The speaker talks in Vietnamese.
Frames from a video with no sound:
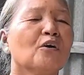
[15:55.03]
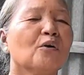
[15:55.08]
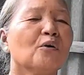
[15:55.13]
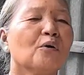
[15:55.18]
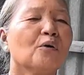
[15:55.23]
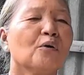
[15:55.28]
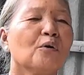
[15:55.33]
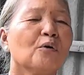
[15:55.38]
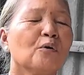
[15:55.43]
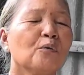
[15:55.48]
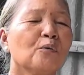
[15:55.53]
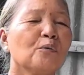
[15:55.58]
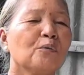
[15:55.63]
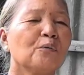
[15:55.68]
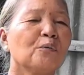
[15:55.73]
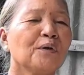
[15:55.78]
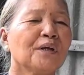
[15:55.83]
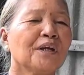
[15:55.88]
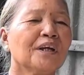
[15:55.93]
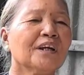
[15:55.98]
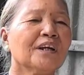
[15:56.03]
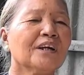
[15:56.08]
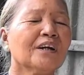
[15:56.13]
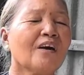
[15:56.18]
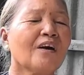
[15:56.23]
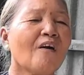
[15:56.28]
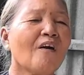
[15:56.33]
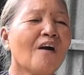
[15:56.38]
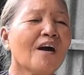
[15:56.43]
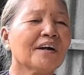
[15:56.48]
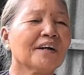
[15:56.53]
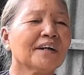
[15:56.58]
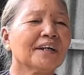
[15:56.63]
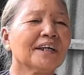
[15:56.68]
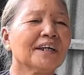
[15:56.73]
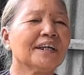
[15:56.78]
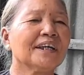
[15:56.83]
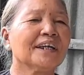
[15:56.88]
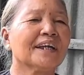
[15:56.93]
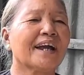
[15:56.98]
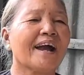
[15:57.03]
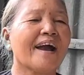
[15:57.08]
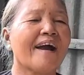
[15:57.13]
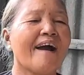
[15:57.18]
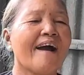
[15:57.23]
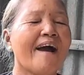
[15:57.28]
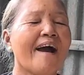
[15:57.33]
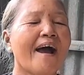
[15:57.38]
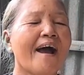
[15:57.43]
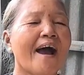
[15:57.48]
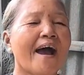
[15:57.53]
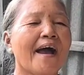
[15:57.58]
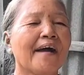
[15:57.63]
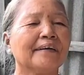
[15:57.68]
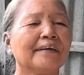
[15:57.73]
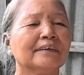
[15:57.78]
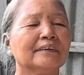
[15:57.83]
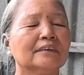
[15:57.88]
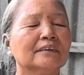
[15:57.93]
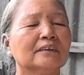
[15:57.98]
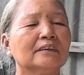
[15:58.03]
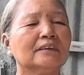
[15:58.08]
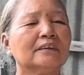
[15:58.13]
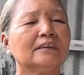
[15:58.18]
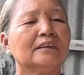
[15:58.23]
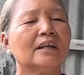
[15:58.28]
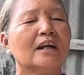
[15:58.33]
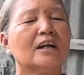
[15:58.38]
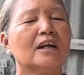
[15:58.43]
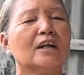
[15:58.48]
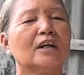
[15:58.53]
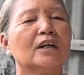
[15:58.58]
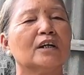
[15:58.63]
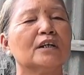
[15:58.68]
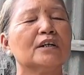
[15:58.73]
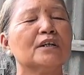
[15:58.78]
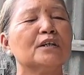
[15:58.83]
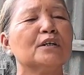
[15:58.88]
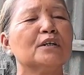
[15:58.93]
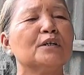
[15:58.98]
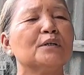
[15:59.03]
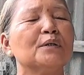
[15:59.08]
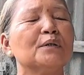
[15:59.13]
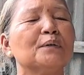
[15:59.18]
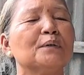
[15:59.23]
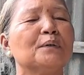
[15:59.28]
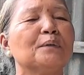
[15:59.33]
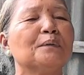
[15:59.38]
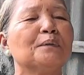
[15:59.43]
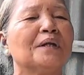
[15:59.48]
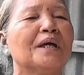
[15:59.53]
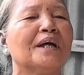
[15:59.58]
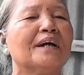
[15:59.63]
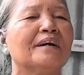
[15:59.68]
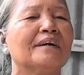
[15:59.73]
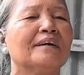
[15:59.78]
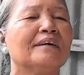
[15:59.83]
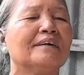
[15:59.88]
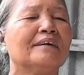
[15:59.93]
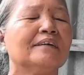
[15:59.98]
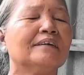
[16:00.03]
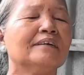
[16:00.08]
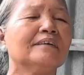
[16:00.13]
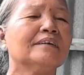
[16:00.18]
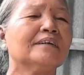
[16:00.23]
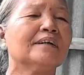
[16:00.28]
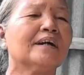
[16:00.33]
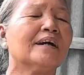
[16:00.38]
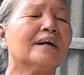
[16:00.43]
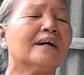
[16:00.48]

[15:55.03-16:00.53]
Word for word: Tiếp luôn. Khuyên con nghĩ càng đừng ưu lự,